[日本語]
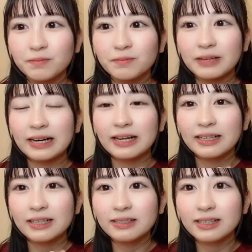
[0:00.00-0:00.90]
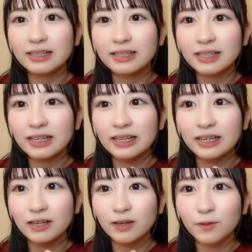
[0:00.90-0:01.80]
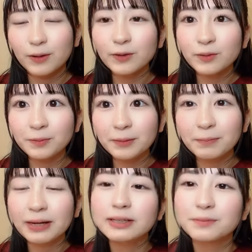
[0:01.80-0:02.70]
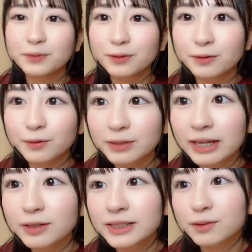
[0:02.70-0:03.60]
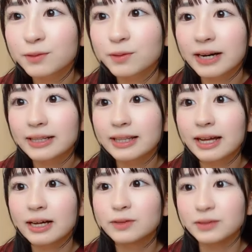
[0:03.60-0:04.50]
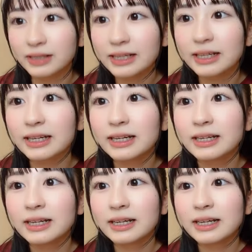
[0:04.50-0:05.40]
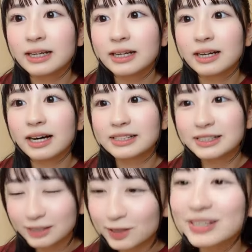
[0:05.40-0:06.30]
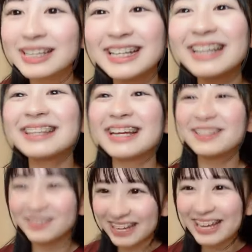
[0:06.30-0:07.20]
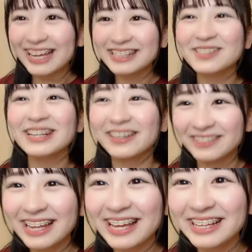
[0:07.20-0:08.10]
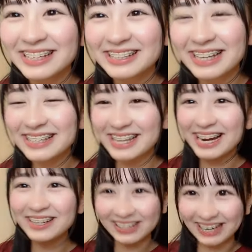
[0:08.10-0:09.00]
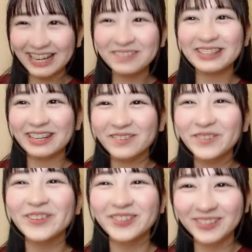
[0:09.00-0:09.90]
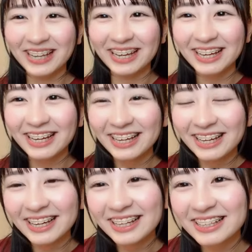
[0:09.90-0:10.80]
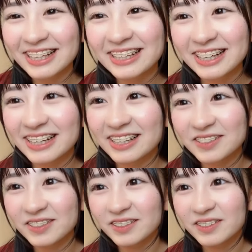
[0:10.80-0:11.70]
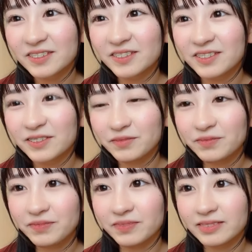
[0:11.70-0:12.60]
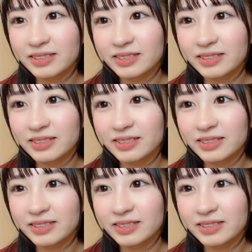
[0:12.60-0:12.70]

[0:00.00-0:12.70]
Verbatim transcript: うまあ比較的他のメンバーにも同い年の子がいたのにあずっと気になってるよねそうだよねできてないのかなみたいな思うよねなんかこう、